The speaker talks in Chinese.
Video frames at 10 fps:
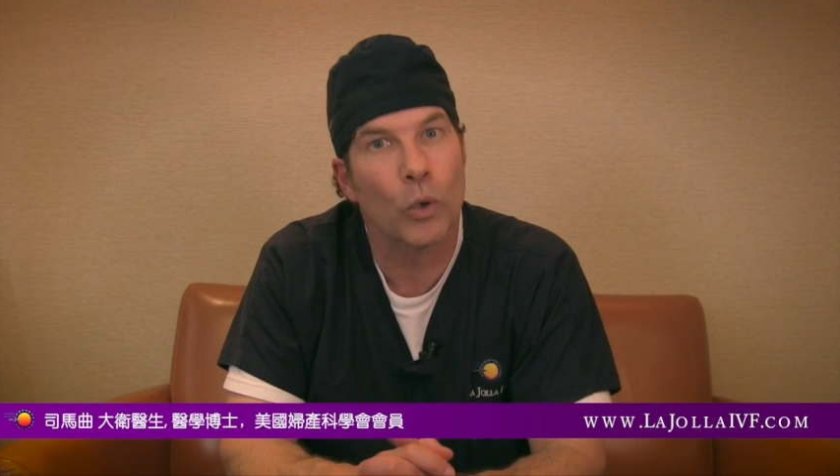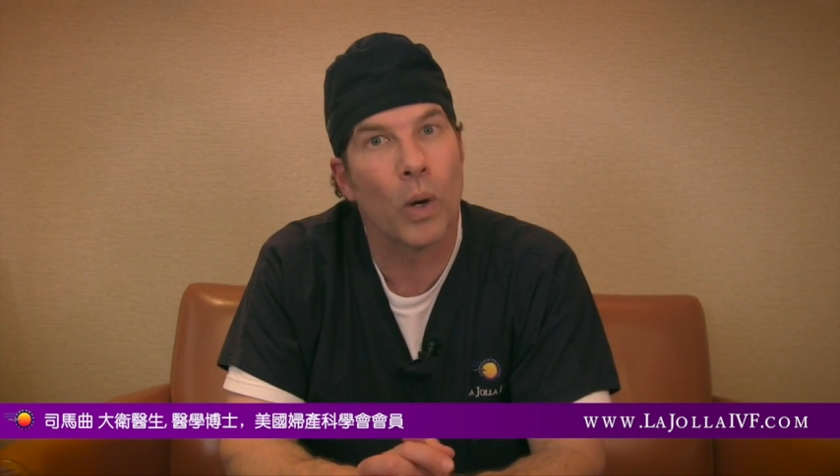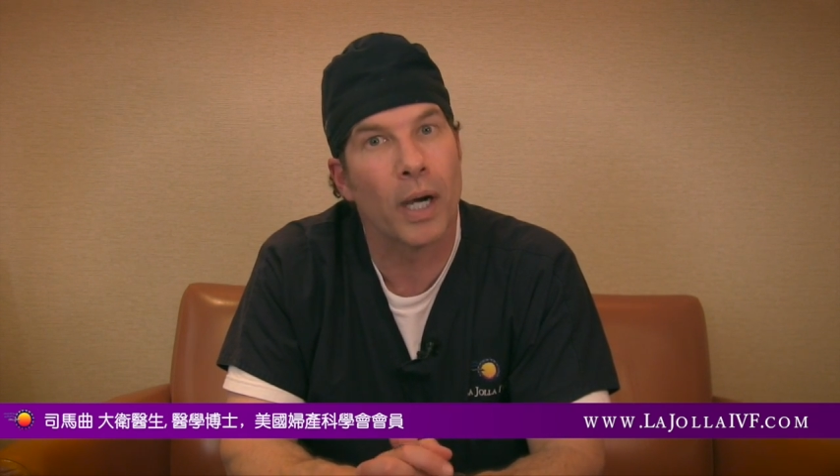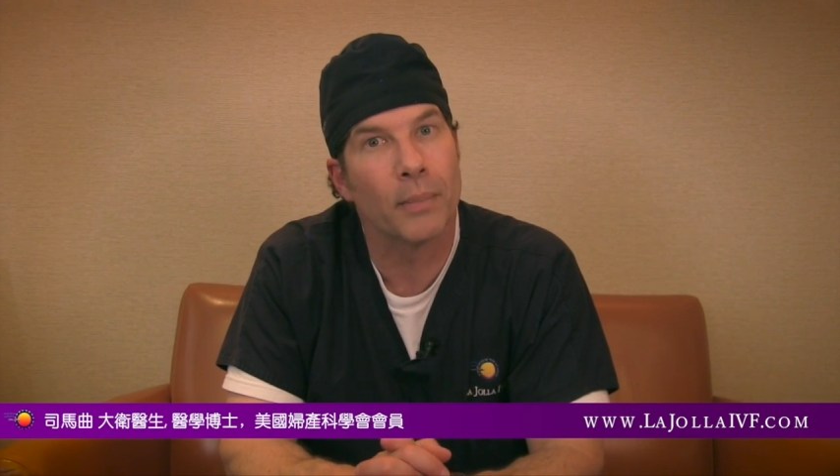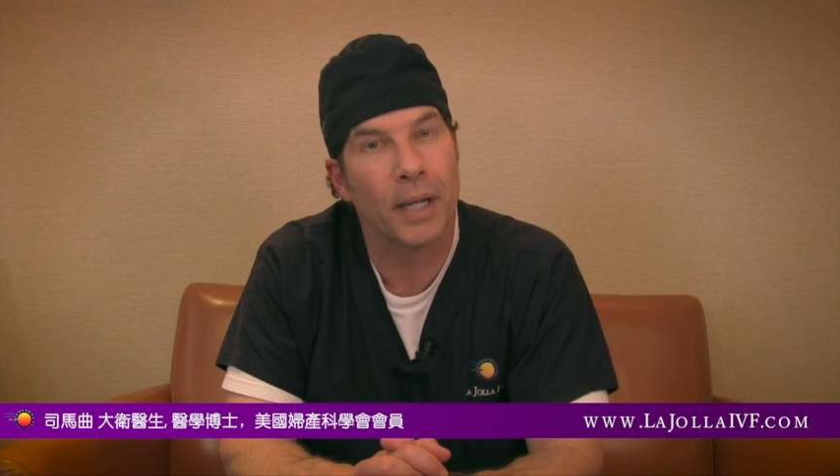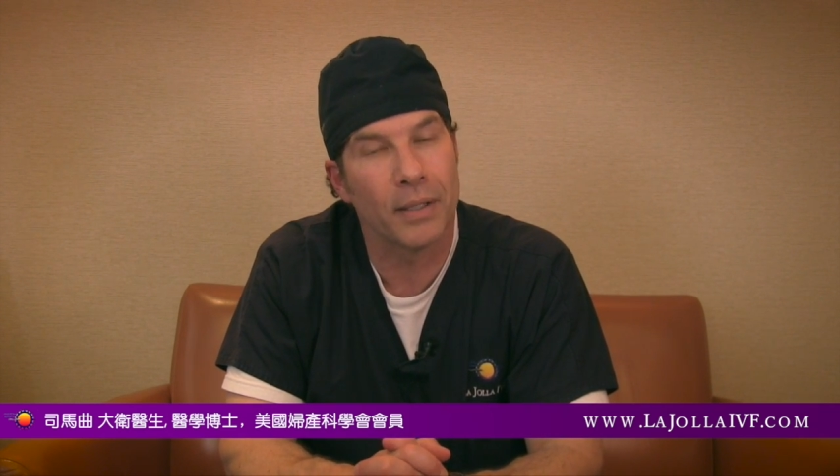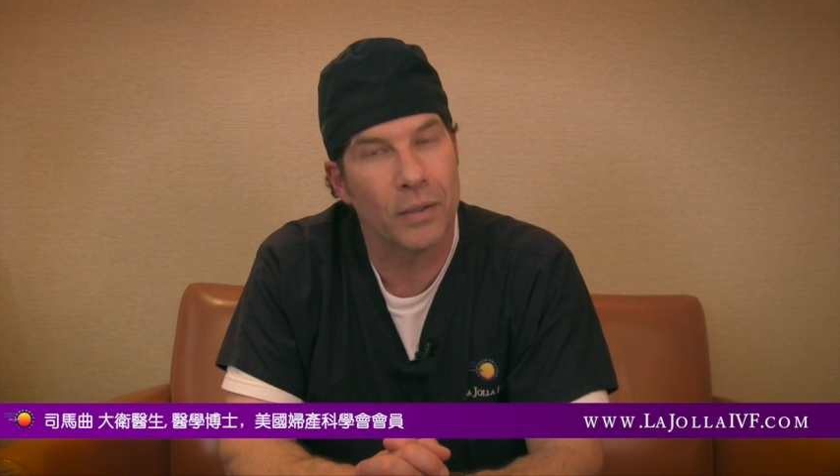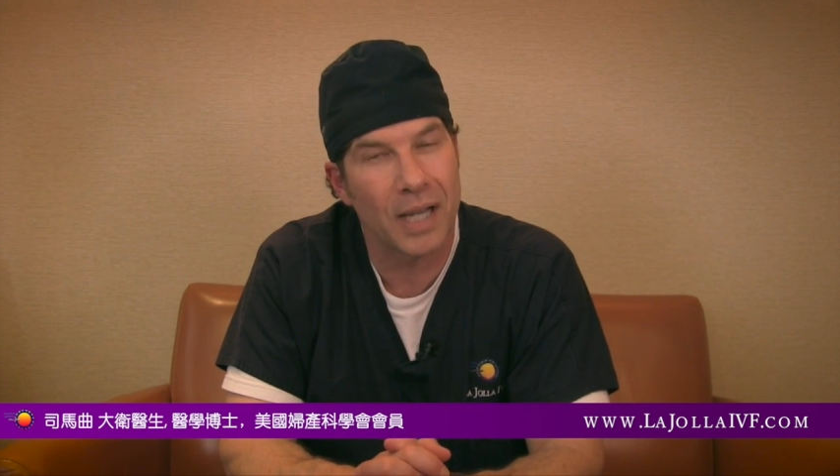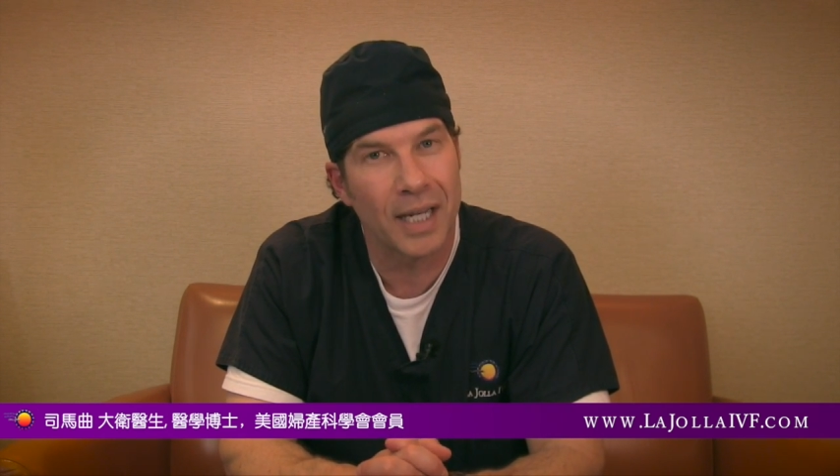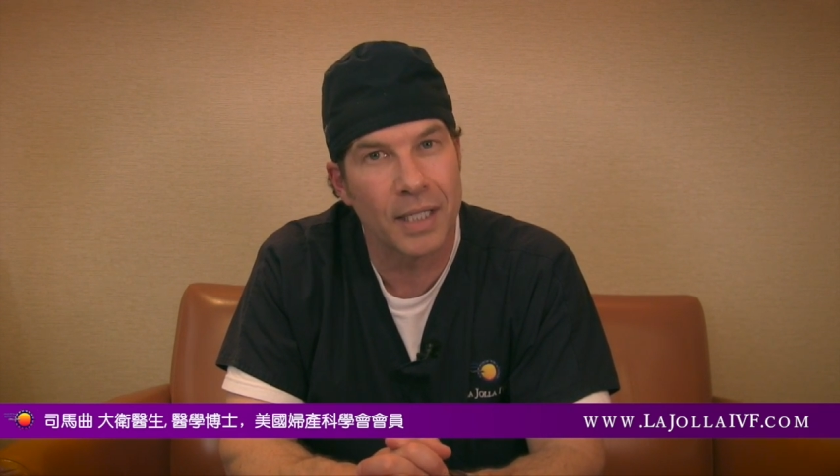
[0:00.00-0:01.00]

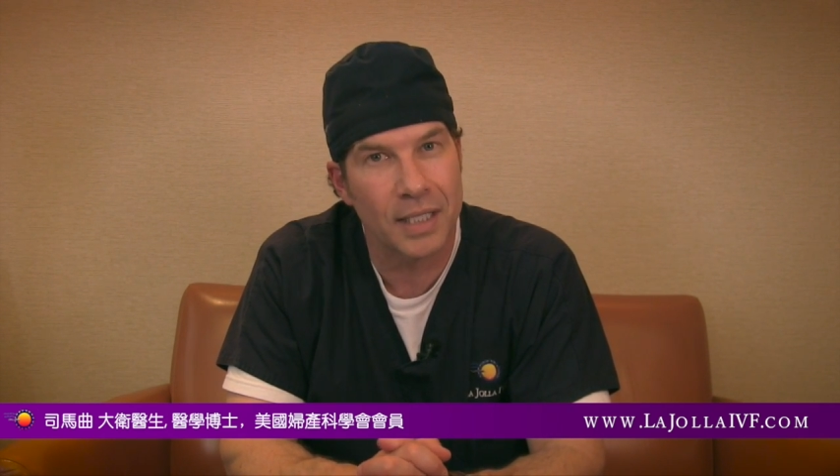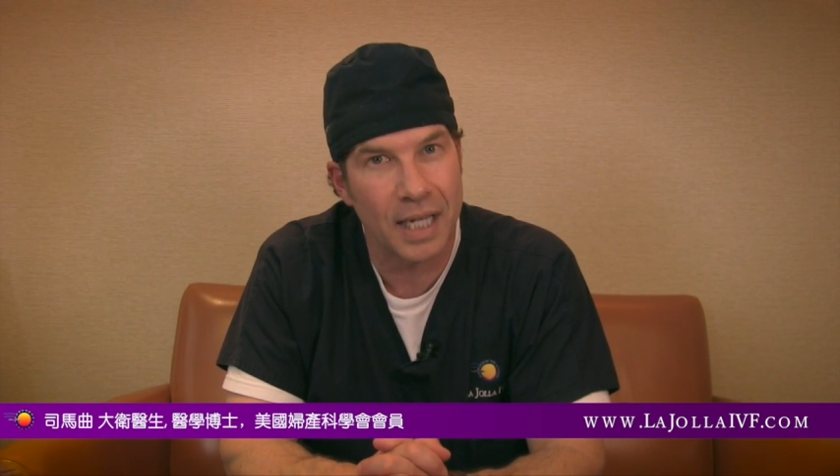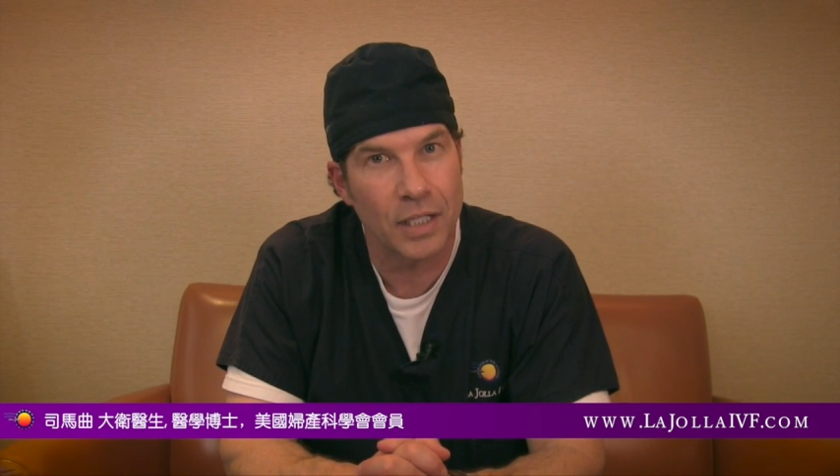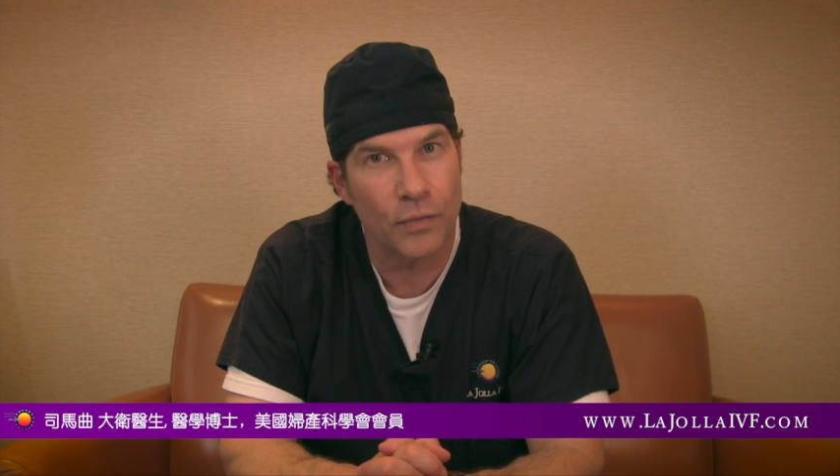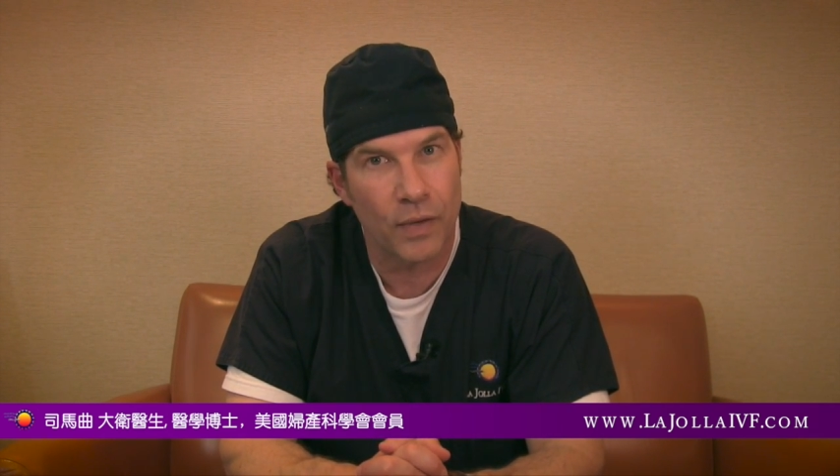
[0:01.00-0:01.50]
FDA 要求的